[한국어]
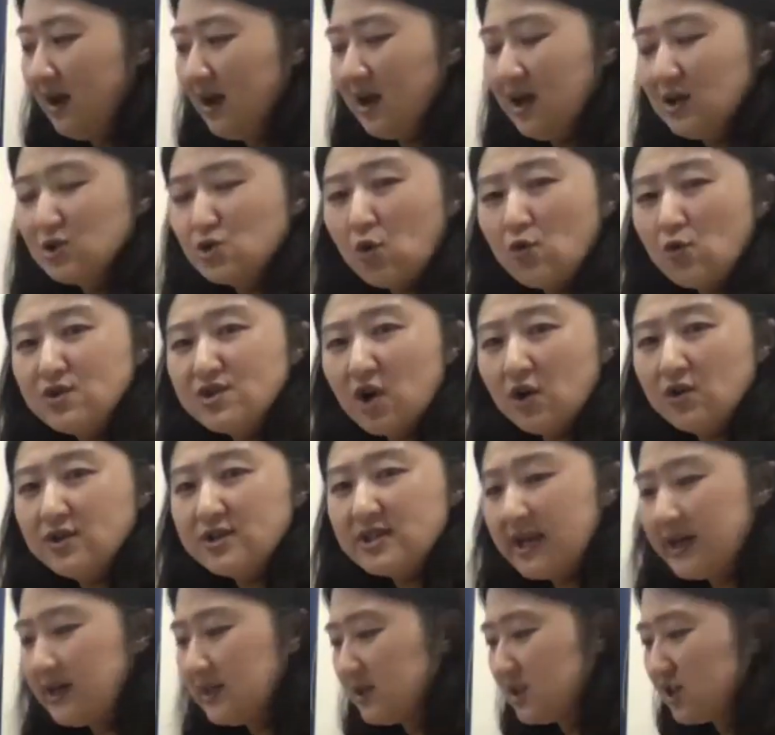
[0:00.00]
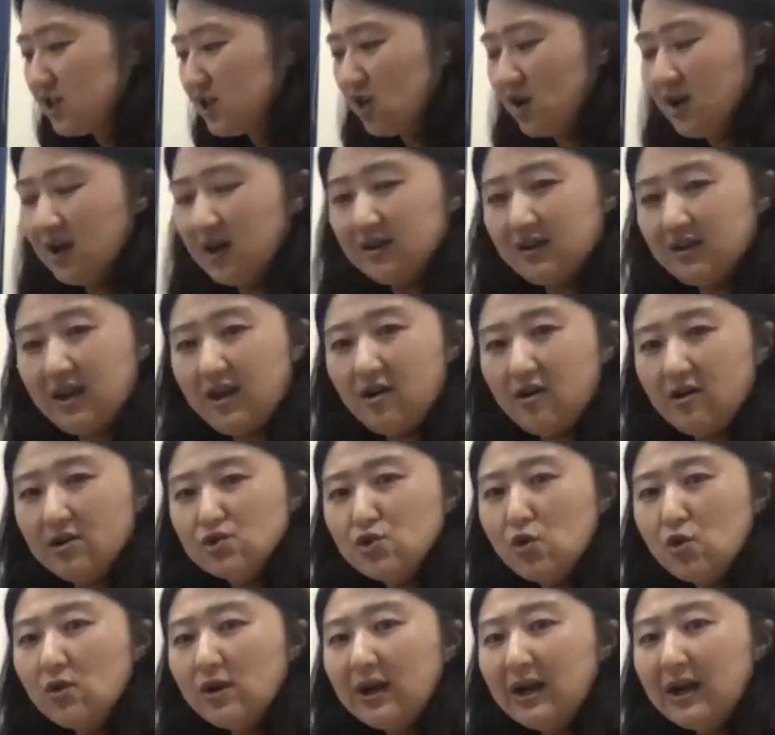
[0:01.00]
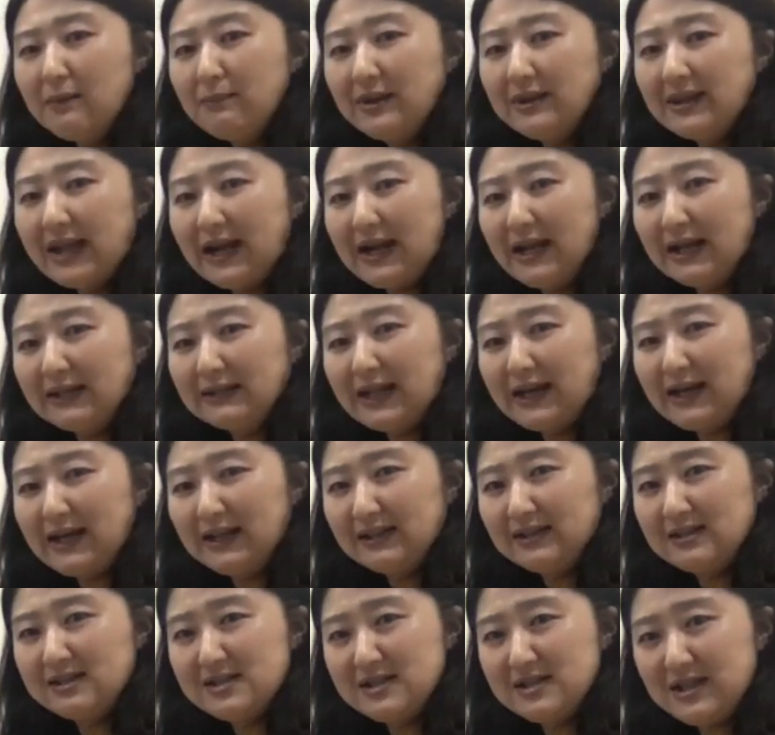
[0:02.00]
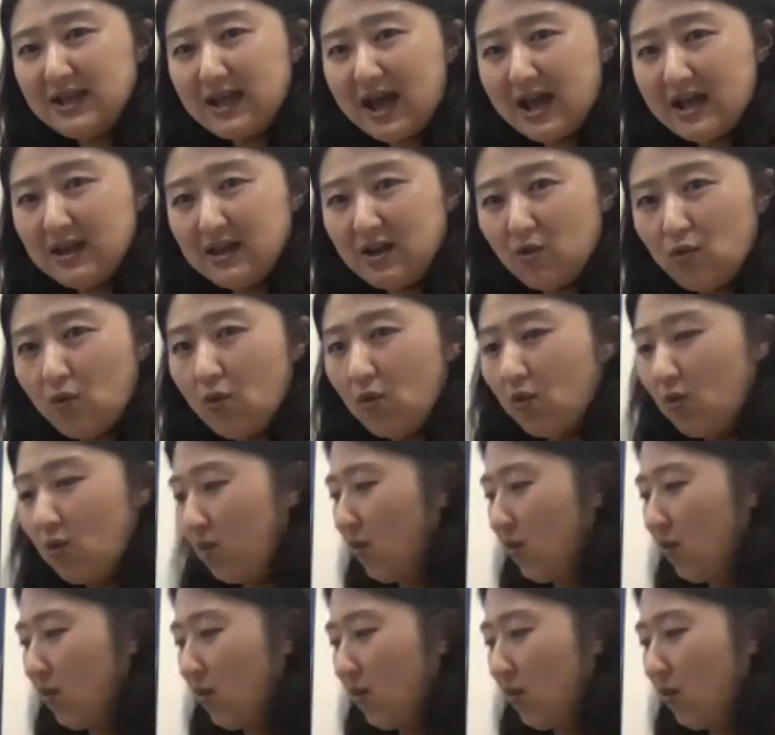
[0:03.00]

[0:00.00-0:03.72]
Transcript: 손 전체를 드셔야 돼요. 손가락만 달랑달랑 드는 게 아니고.